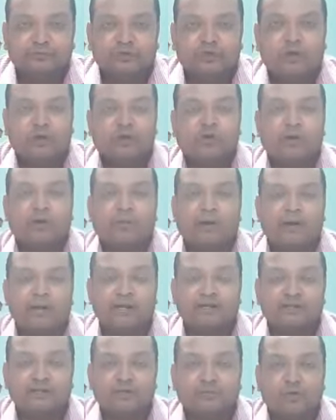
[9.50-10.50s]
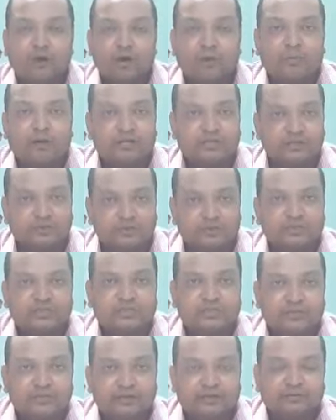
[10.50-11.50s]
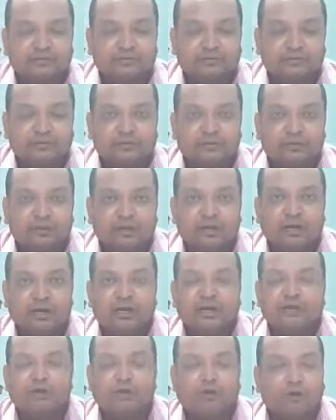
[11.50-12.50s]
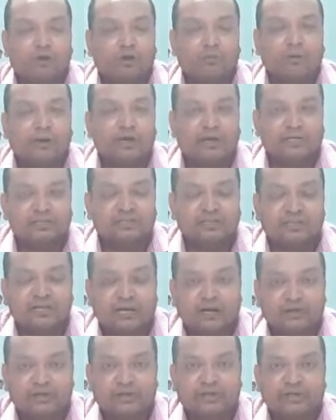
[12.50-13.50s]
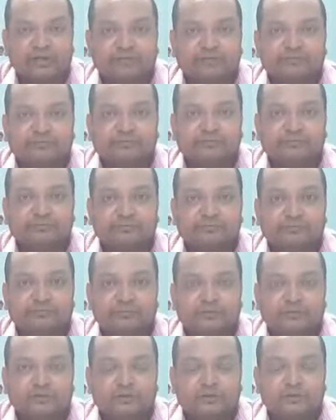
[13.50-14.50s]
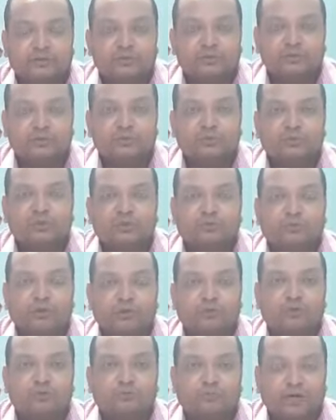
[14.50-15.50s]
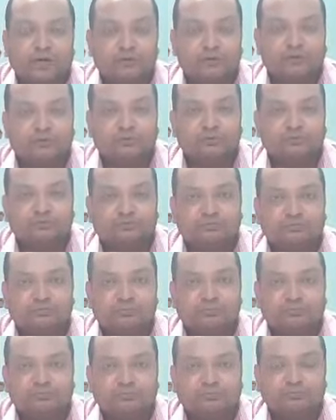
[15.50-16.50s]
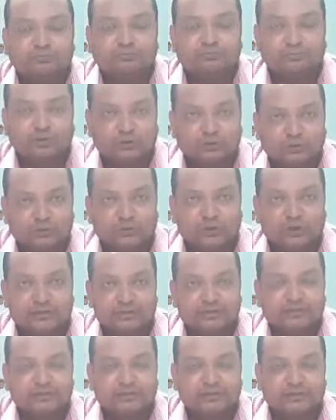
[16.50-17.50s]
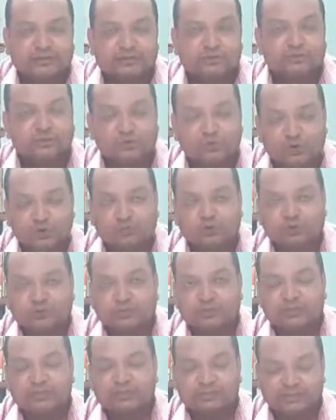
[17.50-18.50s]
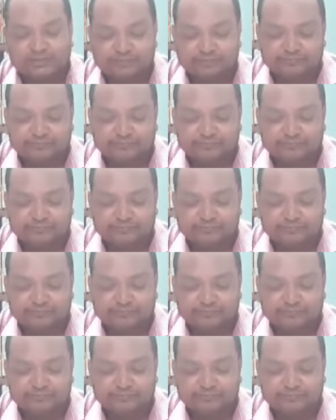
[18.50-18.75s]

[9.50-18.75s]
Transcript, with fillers: করোনা ভাইরাসের মহামারী চলছে আর এই করোনা ভাইরাসের কারণেই স্কুলের পঠন পাঠন বন্ধ আছে স্কুলও বন্ধ আছে